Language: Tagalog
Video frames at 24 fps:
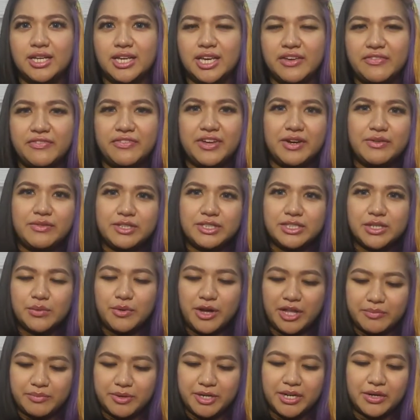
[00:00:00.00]
If ever sa
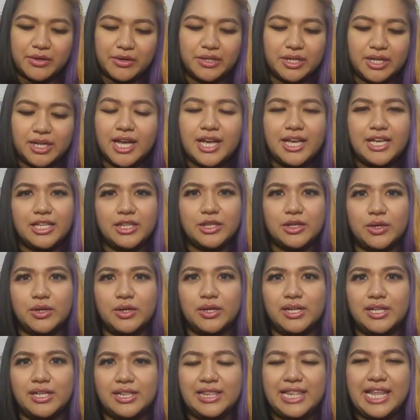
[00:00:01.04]
WAD magkaroon ng ganito,
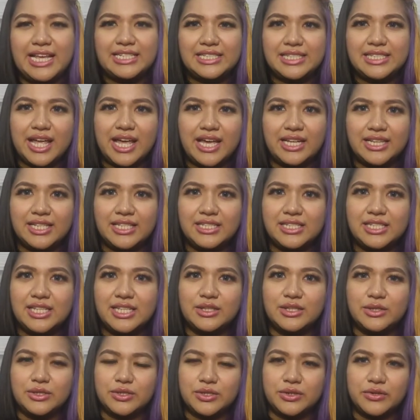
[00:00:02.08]
less likely
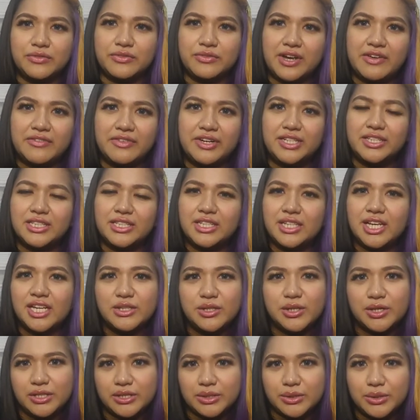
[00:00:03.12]
sila to survive until
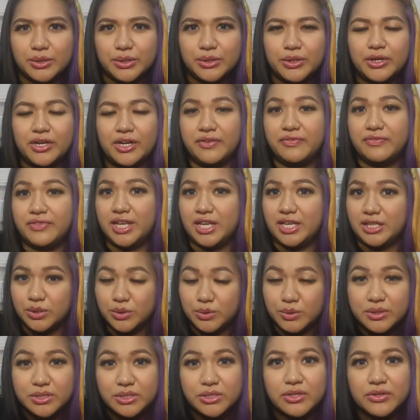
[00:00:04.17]
adulthood or if they
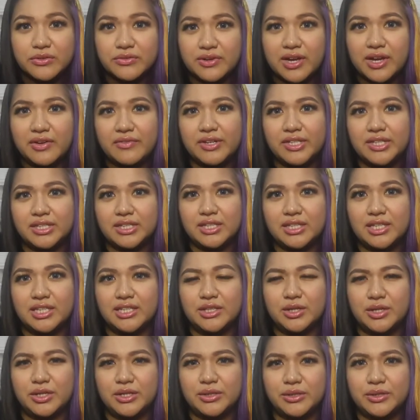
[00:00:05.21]
do survive until
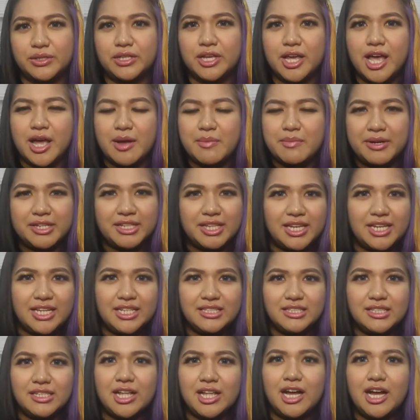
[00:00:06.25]
adulthood, madali
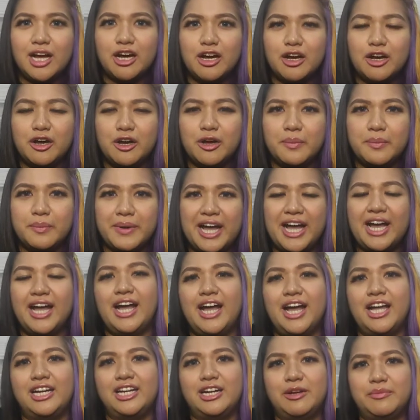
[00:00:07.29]
silang
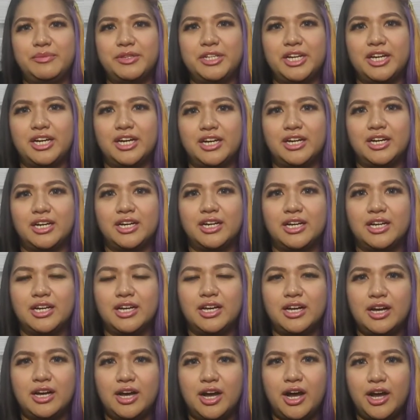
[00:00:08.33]
mahanap ng
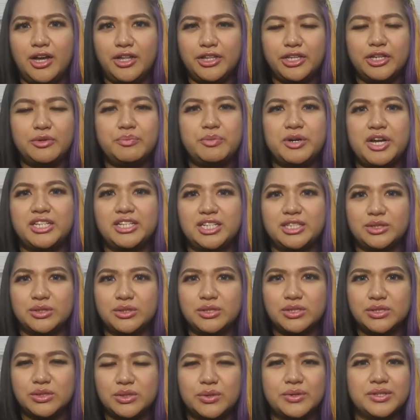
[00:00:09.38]
other
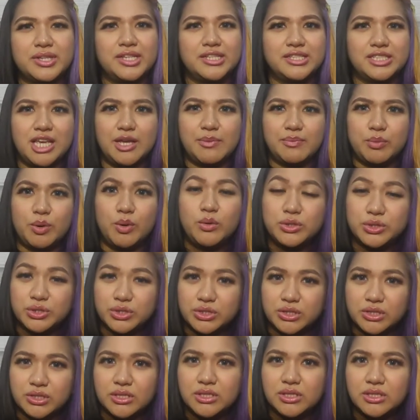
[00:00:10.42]
predators or let's say
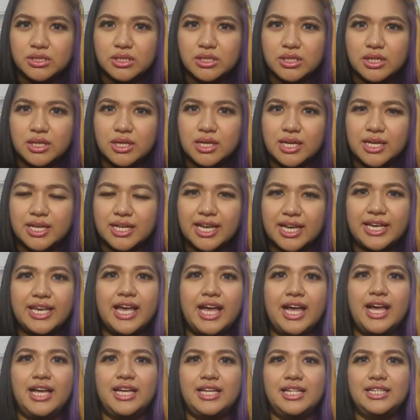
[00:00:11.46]
poachers.
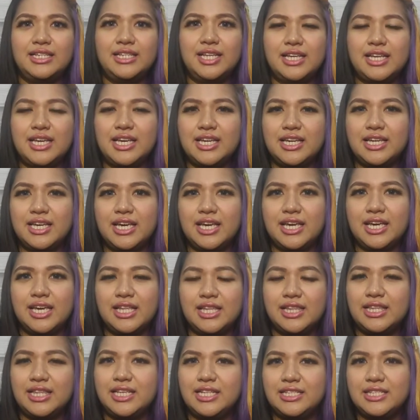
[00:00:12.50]
Kaya nagiging
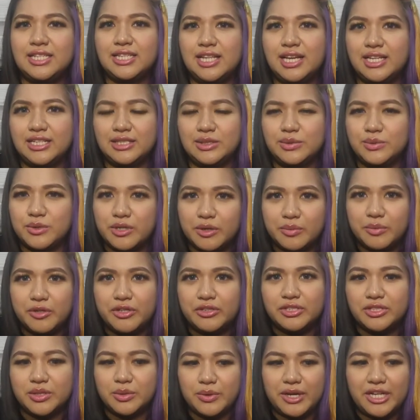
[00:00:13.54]
hindi sila
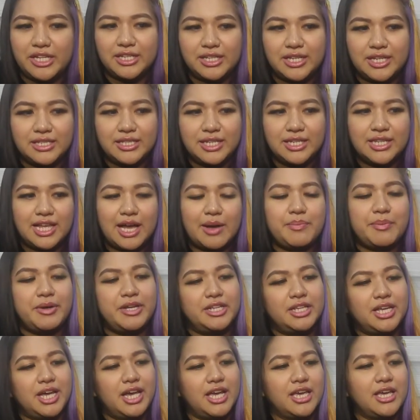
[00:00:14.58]
suitable sa wild kasi
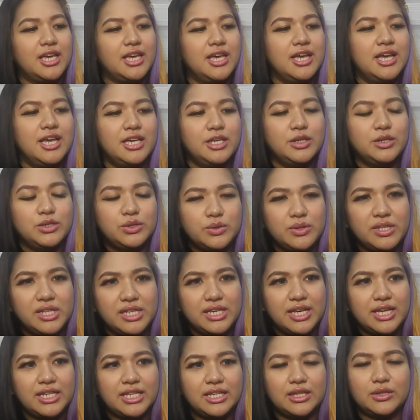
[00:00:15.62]
dapat ay usually
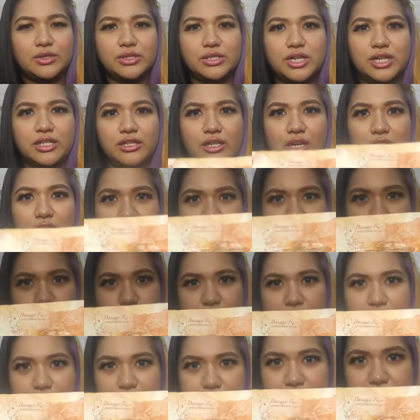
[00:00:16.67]
ganito siya, dark
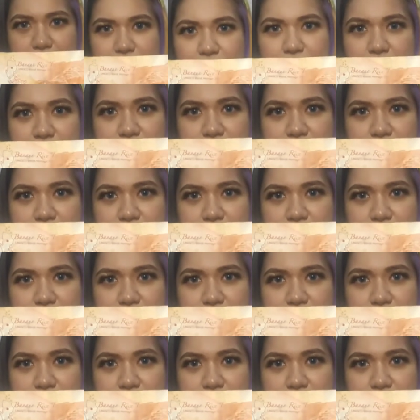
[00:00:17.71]
brown